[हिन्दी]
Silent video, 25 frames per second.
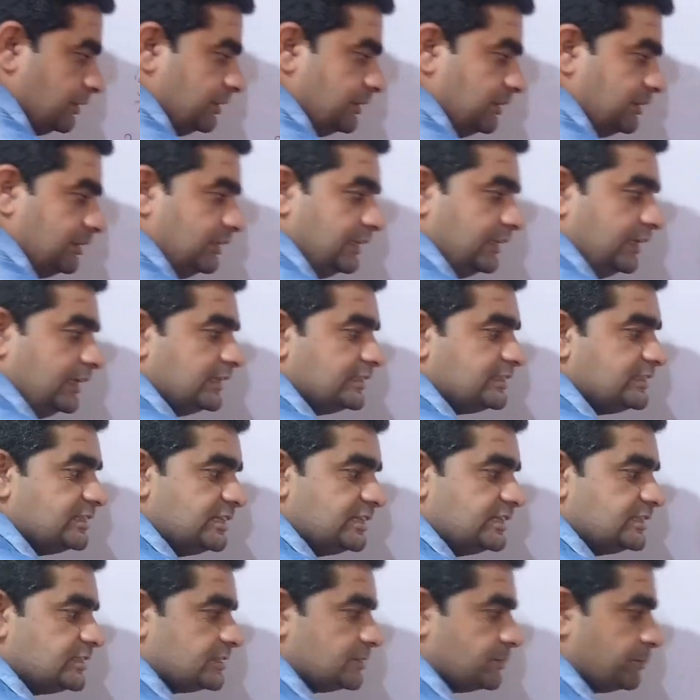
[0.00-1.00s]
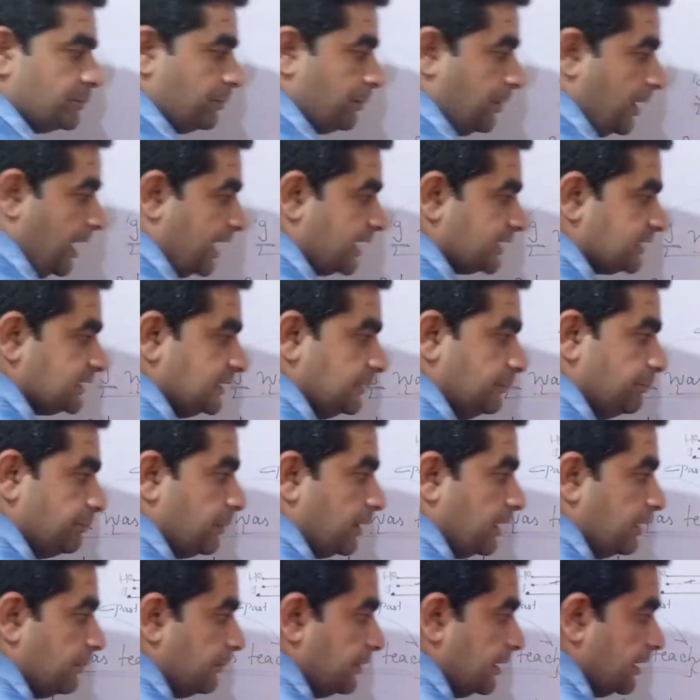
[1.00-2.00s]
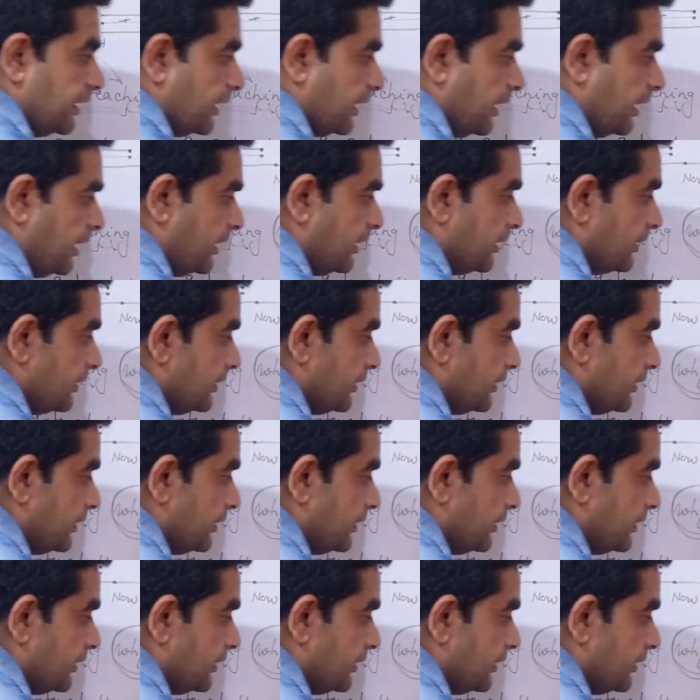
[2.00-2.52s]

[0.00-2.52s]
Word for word: ये चीज पास सिंपल में है